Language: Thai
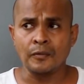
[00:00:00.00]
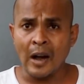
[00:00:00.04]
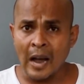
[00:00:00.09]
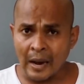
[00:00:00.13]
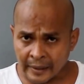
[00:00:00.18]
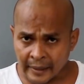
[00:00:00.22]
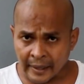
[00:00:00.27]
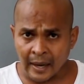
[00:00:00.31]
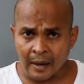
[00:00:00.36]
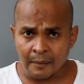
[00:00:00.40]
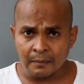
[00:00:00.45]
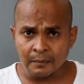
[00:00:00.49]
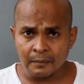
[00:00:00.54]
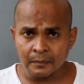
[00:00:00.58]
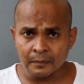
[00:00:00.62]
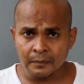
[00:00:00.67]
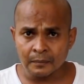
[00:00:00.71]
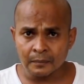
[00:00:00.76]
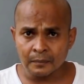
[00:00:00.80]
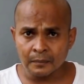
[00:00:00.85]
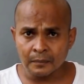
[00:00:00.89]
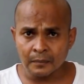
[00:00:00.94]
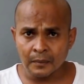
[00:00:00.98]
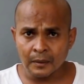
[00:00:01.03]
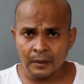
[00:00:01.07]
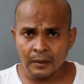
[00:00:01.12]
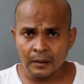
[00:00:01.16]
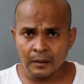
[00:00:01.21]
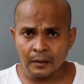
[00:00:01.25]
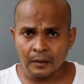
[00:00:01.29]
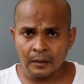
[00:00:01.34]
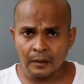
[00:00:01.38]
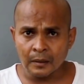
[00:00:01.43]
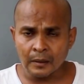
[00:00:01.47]
ฝากนะครับ
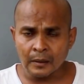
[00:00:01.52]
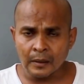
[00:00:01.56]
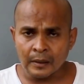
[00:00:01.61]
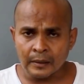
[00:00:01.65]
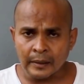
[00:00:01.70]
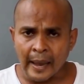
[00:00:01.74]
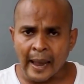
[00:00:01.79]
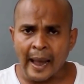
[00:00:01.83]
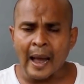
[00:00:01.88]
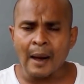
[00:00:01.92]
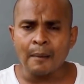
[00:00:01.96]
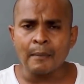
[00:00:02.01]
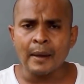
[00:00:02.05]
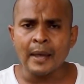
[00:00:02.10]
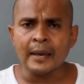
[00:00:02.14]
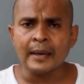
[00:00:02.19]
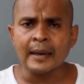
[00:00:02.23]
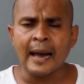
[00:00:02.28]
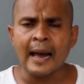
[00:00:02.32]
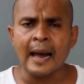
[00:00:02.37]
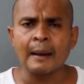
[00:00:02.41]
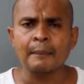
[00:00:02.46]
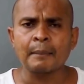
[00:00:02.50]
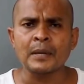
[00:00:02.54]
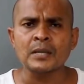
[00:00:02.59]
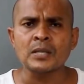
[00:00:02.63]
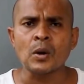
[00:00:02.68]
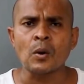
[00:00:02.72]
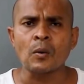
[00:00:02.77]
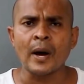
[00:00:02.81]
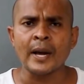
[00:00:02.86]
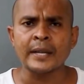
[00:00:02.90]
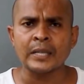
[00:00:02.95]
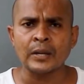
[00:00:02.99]
ถ้าไม่กล้าไป
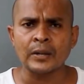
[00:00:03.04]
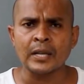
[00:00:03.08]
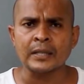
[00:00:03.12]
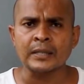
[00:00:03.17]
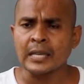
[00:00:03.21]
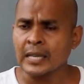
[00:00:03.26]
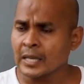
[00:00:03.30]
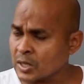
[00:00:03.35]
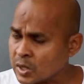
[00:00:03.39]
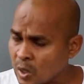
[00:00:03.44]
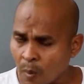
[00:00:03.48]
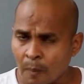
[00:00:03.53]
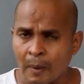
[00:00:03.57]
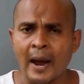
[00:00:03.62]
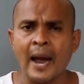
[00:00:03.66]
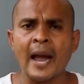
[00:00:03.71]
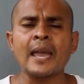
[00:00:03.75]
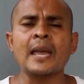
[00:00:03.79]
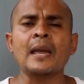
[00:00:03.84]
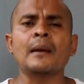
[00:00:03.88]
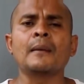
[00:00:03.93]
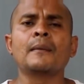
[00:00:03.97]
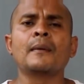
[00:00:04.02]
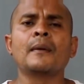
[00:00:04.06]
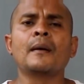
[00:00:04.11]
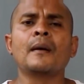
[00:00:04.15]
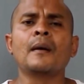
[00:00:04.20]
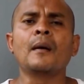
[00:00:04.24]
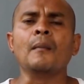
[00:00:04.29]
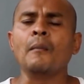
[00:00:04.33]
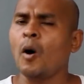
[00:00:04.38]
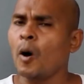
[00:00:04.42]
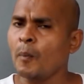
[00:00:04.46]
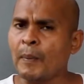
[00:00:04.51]
ส่งให้เจ้าหน้าที่ส่งมาให้
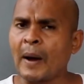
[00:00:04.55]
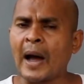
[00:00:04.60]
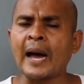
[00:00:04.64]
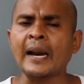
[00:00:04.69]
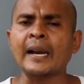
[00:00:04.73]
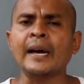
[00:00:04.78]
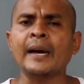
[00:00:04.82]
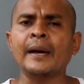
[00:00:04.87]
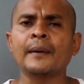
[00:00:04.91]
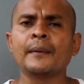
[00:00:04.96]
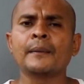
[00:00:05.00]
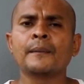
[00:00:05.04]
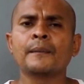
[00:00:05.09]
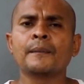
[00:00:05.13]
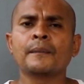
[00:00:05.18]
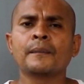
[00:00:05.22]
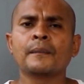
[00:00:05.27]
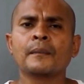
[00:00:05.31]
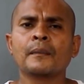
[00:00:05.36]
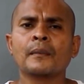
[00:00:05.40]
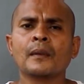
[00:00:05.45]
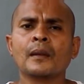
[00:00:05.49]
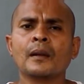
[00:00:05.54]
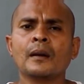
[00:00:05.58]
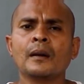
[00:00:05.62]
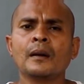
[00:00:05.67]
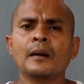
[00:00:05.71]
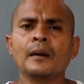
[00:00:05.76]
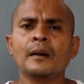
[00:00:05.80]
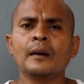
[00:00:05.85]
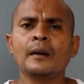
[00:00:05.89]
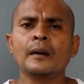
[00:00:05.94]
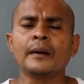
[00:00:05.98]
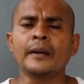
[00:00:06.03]
หมอปลาเลย
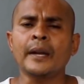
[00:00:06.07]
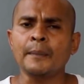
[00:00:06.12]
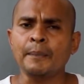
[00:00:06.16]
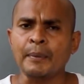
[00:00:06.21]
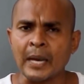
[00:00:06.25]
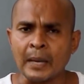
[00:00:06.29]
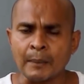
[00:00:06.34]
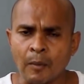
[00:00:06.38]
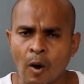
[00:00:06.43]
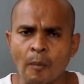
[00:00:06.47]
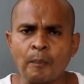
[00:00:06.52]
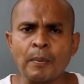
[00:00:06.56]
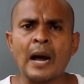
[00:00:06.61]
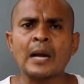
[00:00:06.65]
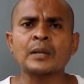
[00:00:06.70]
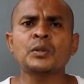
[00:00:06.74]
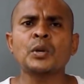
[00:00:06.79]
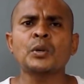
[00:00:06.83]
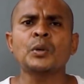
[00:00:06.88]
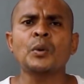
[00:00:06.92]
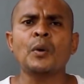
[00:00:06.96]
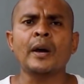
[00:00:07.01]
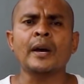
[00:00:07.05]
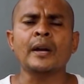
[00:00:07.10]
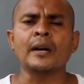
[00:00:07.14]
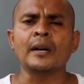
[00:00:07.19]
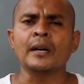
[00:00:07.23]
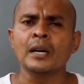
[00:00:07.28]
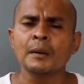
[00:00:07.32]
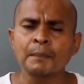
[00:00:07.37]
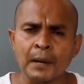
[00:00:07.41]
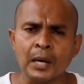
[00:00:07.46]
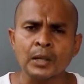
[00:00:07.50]
ในเพจหมอปลาช่วยด้วย หรื